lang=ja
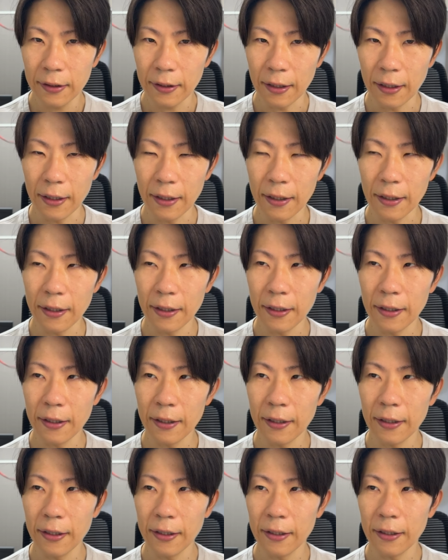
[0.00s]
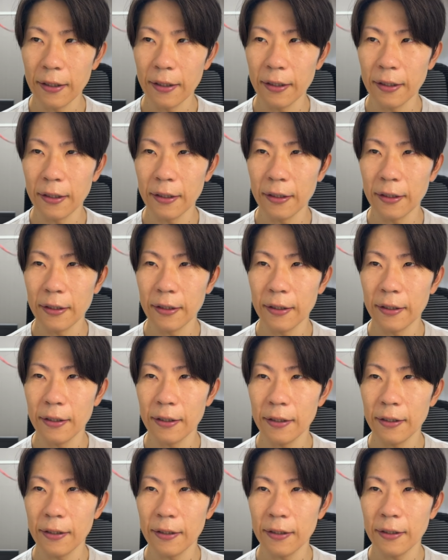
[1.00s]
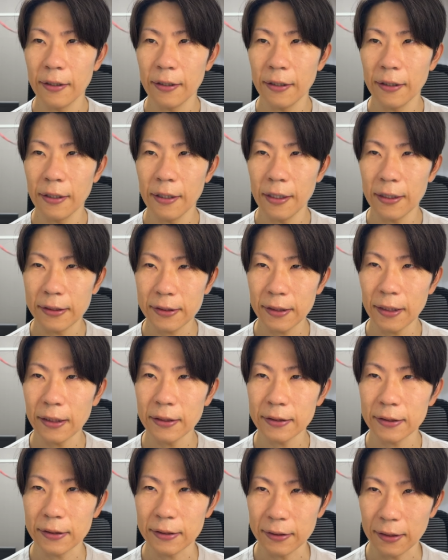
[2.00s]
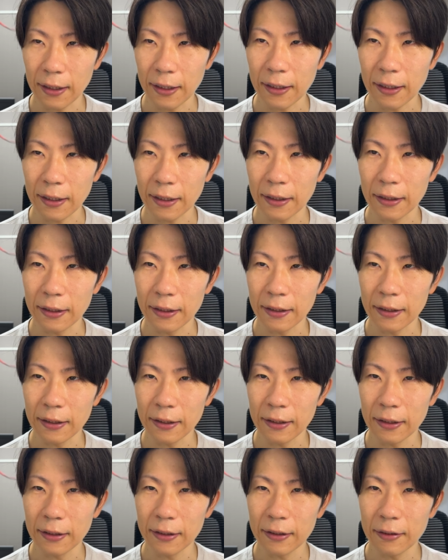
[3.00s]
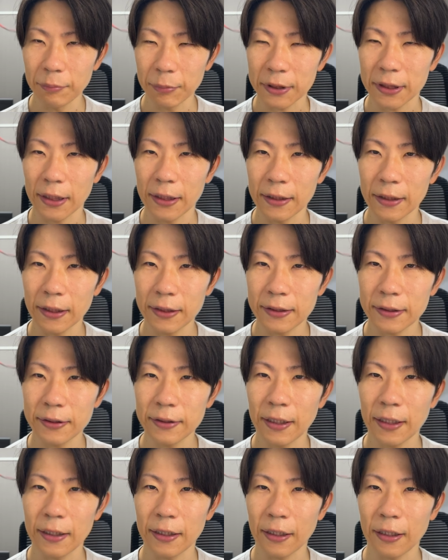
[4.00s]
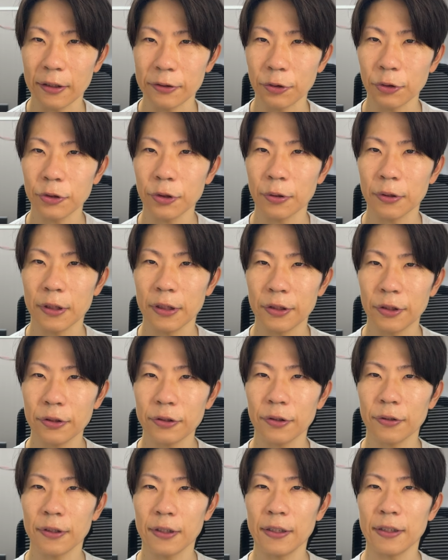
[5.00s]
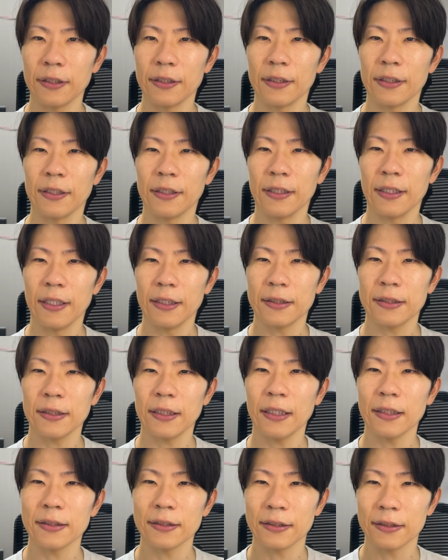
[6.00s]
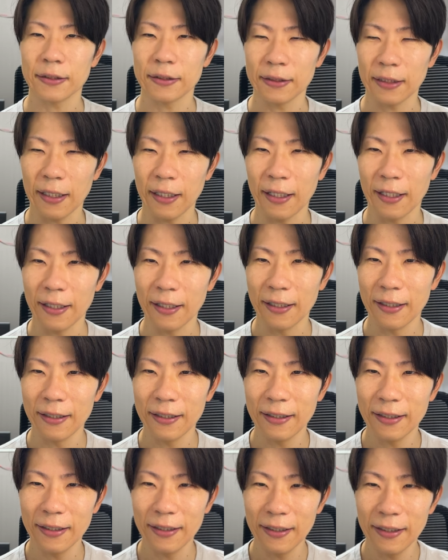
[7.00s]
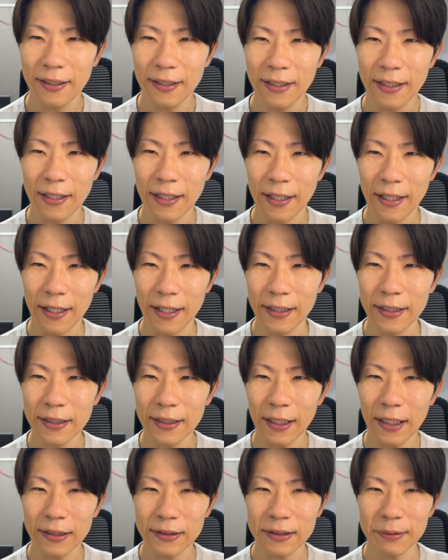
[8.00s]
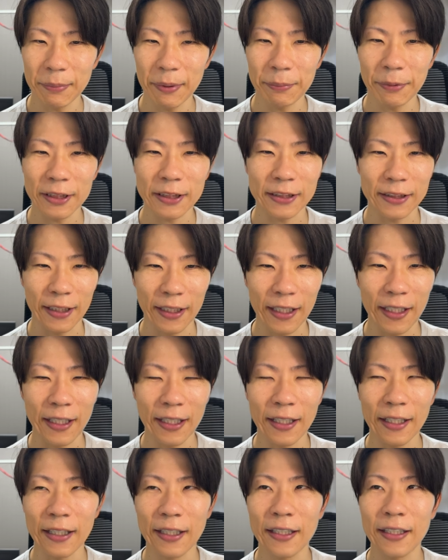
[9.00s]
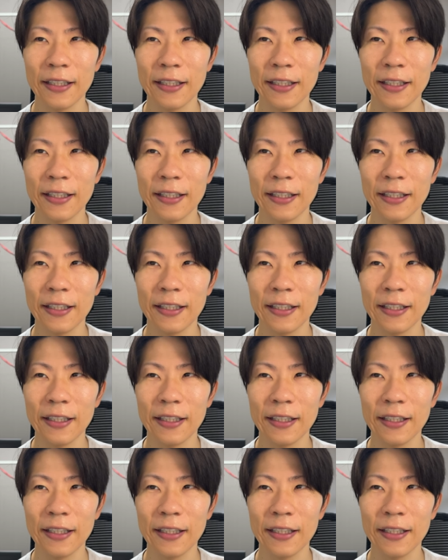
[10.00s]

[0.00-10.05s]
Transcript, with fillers: えー、閲覧数が、まあ、先月ぐらいから徐々に徐々に閲覧数が減り始めまして、